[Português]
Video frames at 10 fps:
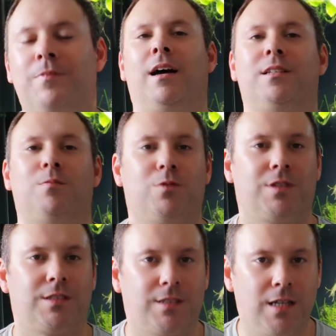A
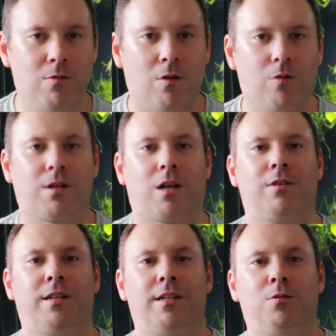exposição ao
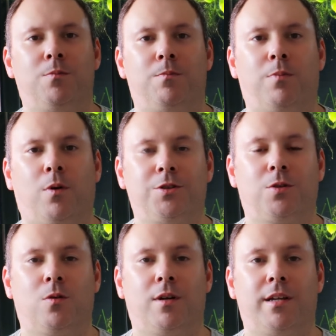glutaraldeído pode
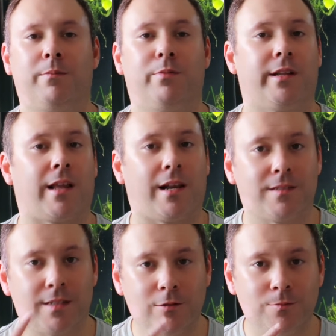ocorrer por
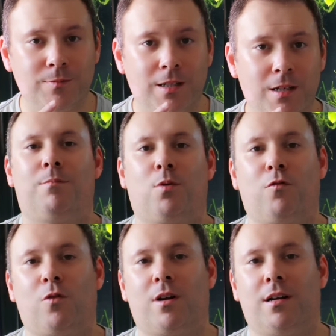inalação,
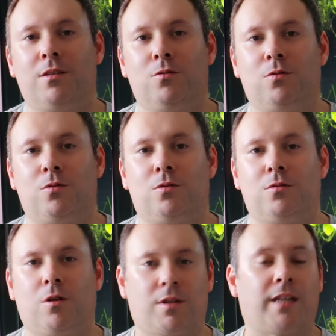
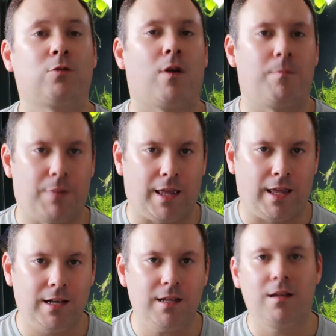provocando contato com a
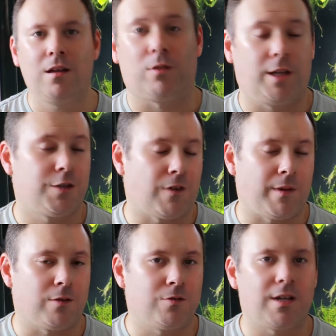pele, quando a gente vai
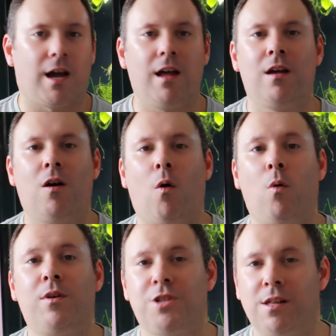manusear,
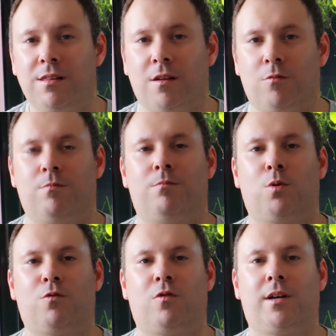ou ingestão,
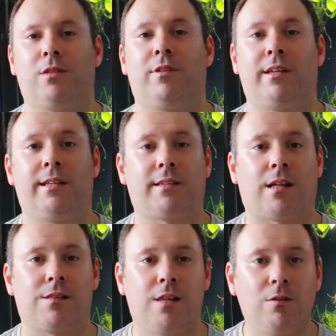provocando
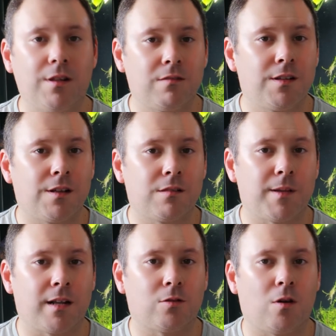irritação nas vias
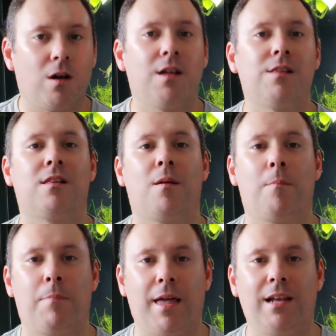respiratórias,
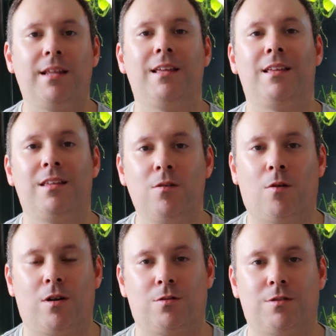pele e
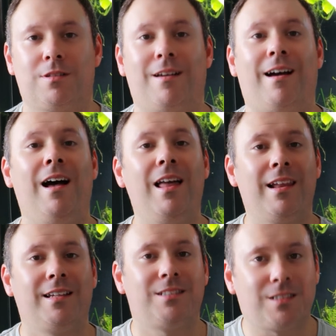olhos.
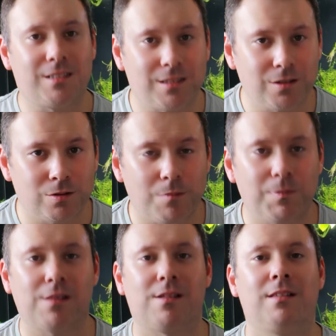Além disso,
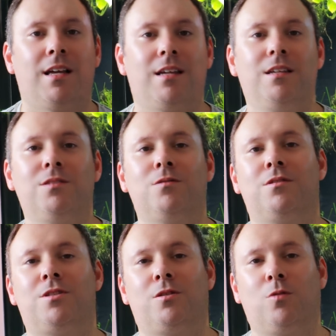apresenta
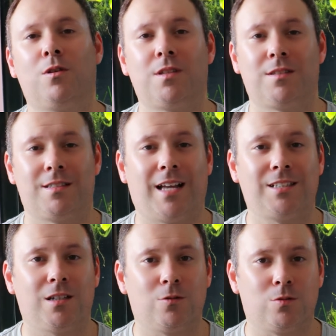riscos de
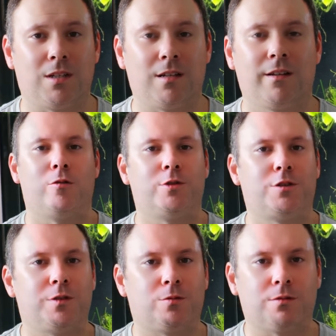toxicidade aguda, como
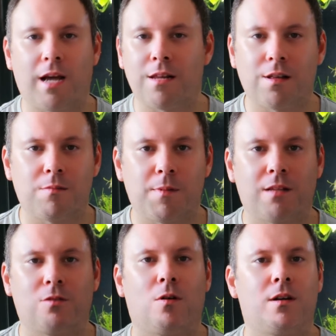dificuldades
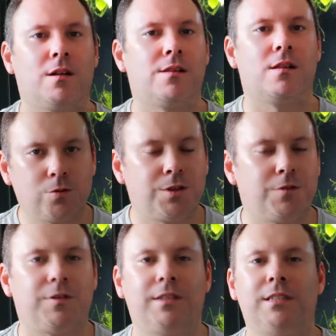respiratórias,
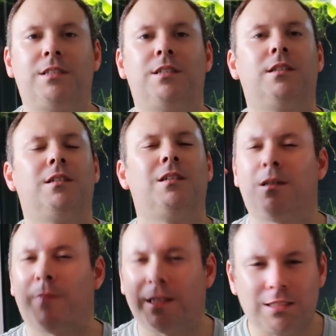conjuntivite,
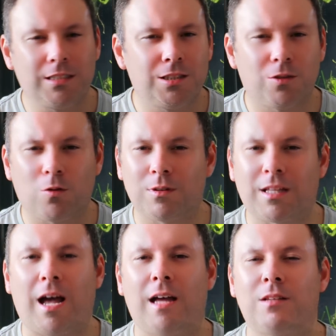dermatite de
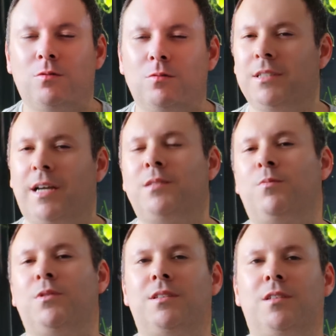contato, e a
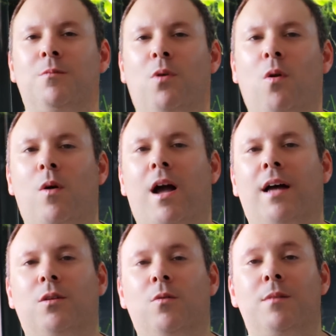exposição
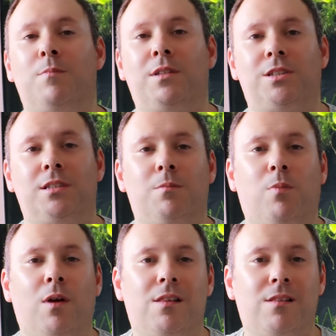prolongada ou repetida
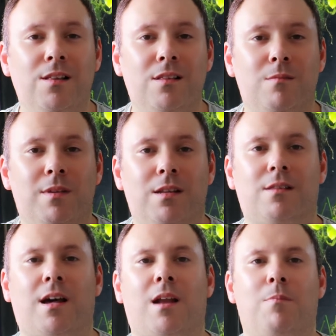pode
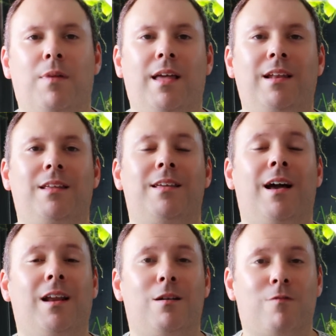sensibilizar a pele e
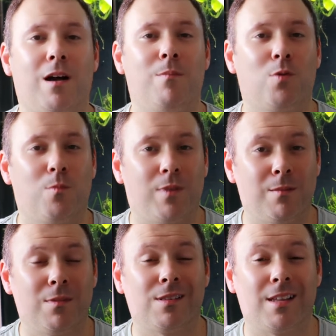agravar
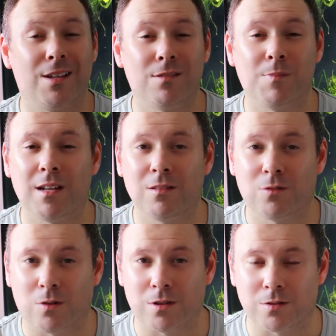problemas
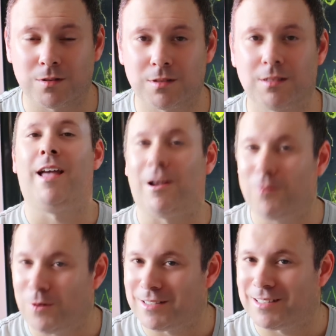respiratórios. É
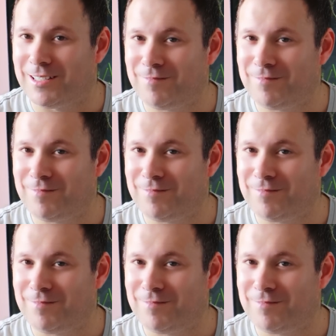coisa,